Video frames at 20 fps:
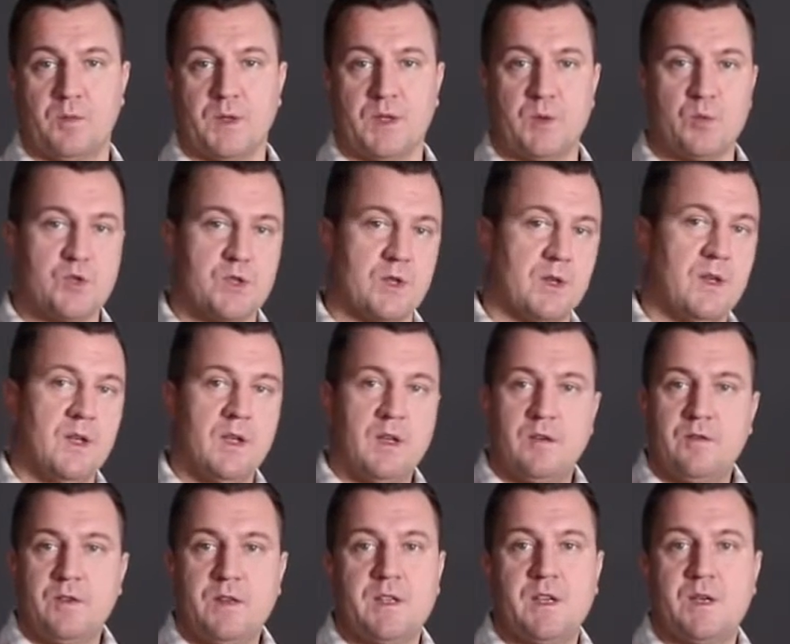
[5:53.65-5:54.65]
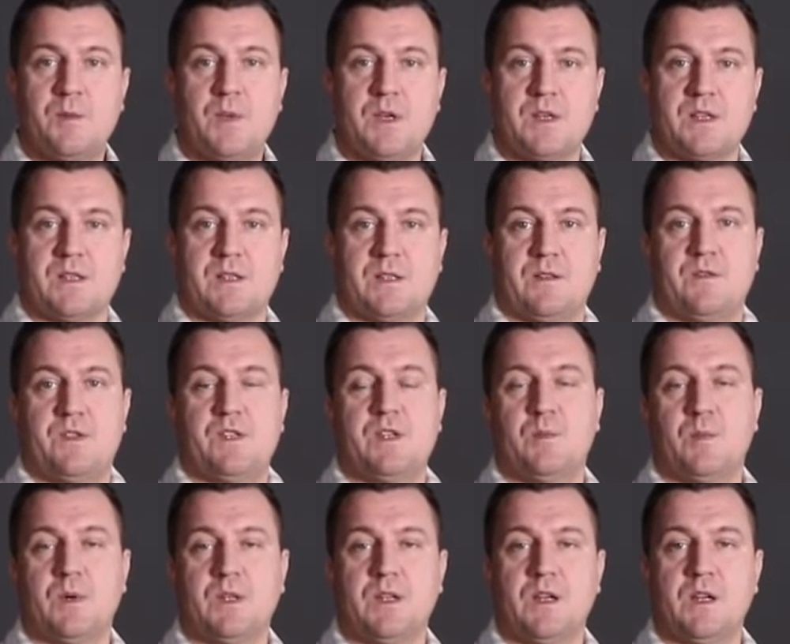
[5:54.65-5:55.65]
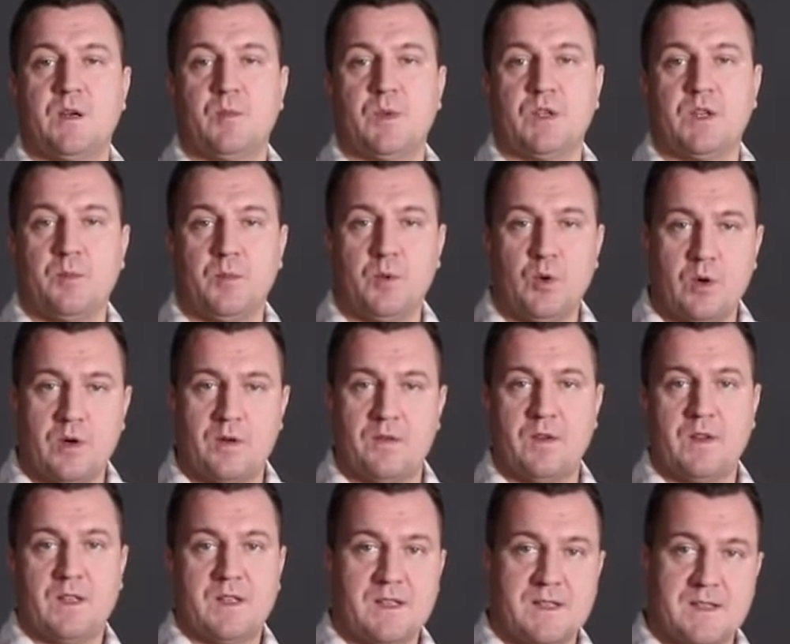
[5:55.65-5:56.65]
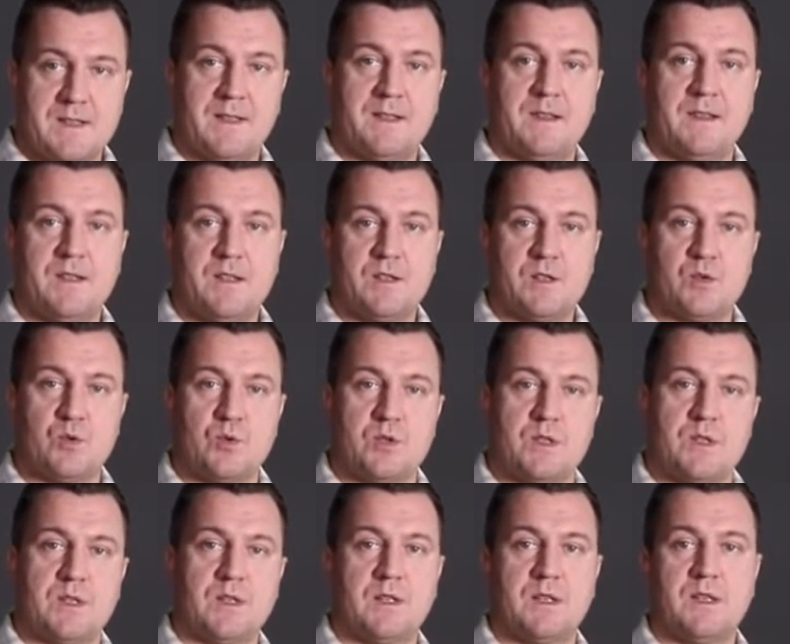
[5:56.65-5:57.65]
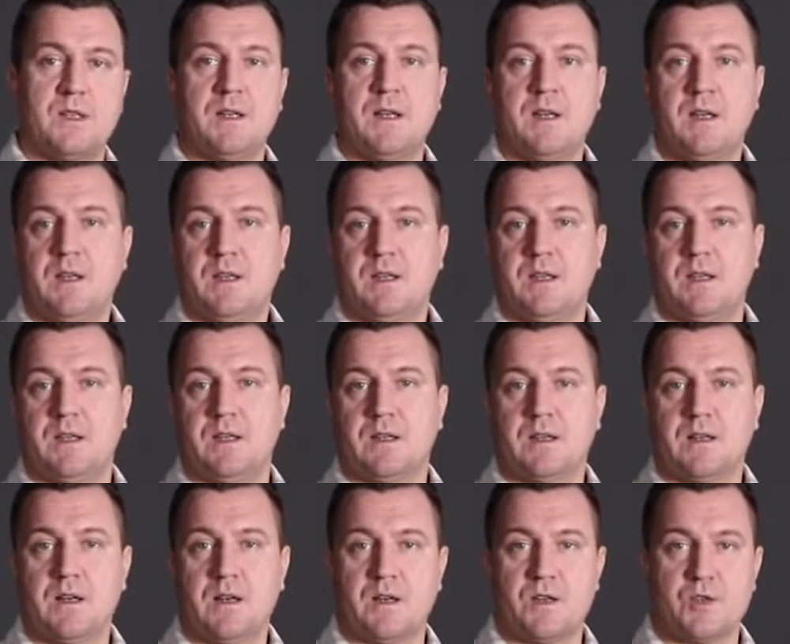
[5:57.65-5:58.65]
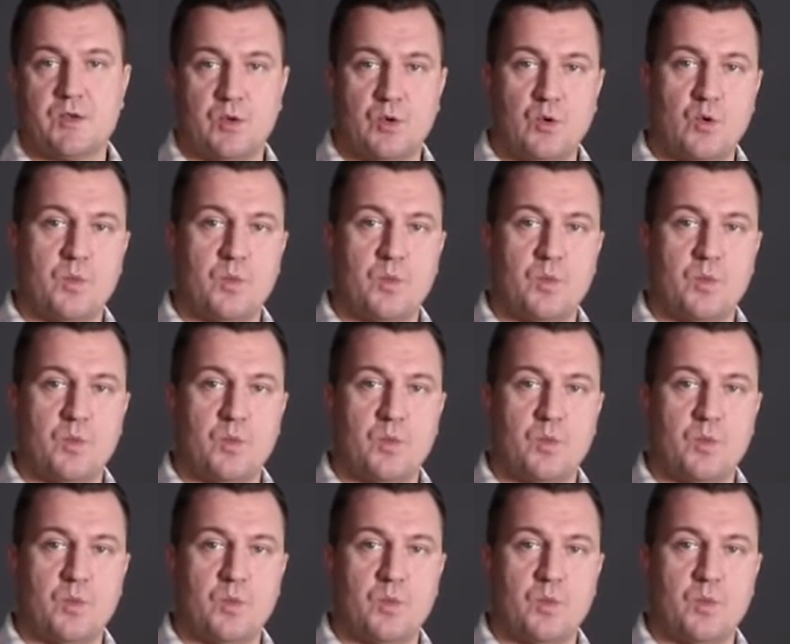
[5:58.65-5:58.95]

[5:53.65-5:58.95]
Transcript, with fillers: Потому что вы не обязаны все модели моноблоков знать наизусть, где и как и что